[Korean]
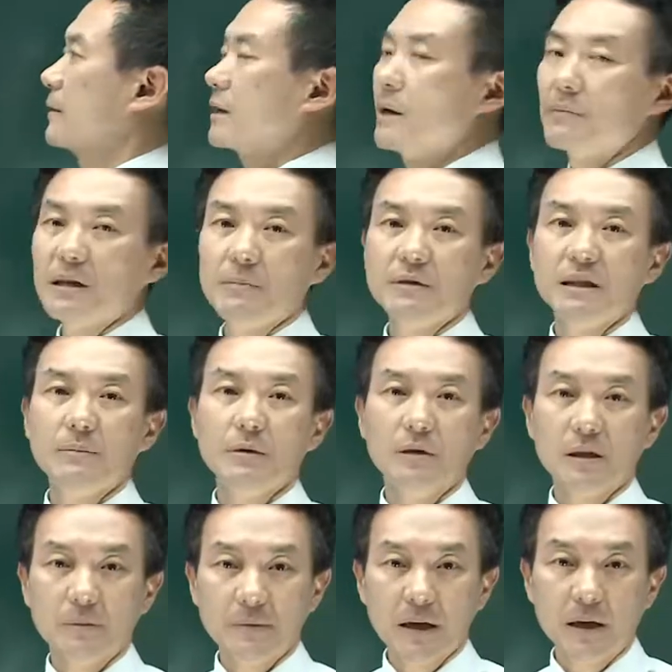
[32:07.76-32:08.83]
다음
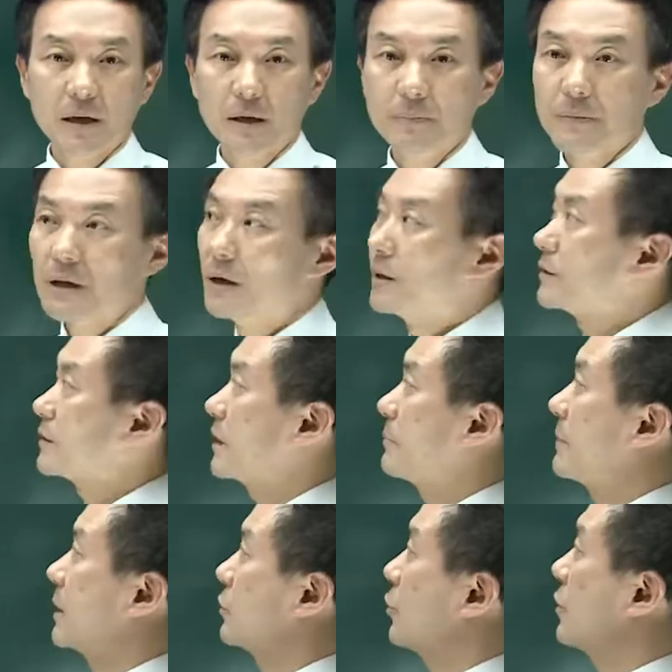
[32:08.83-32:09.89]
32번입니다. 자,
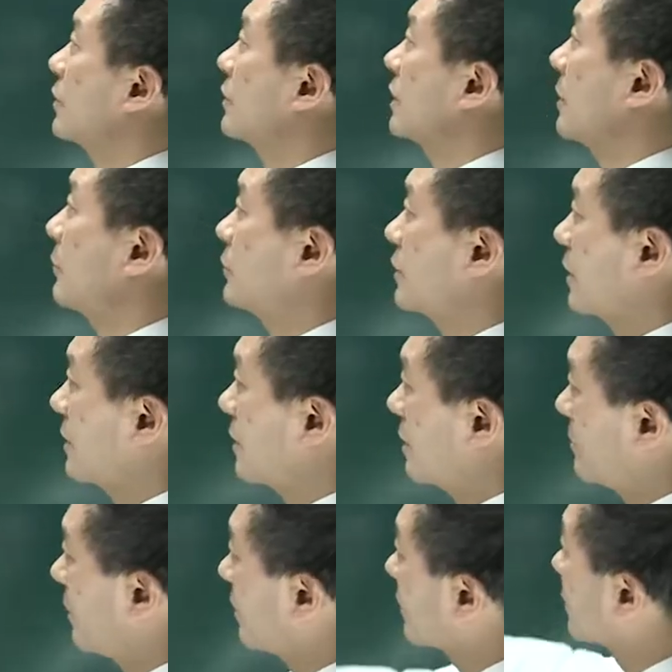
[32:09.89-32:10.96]
매도인 담보책임
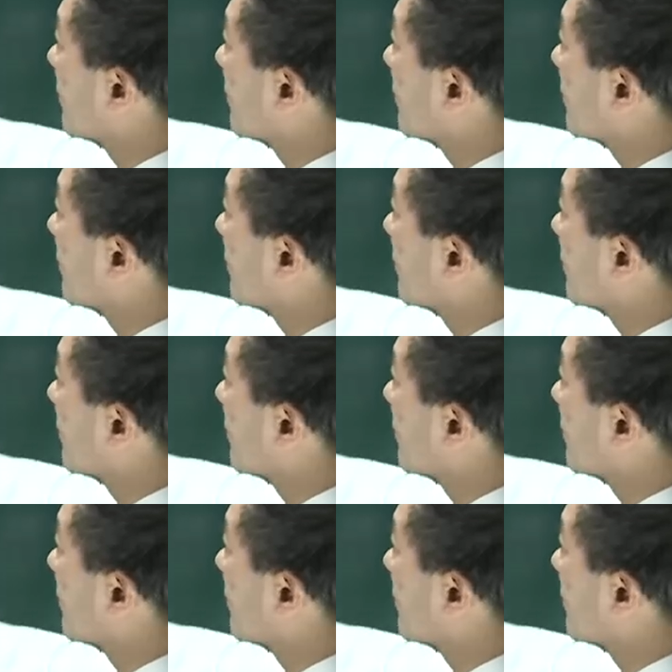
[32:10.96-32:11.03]
설명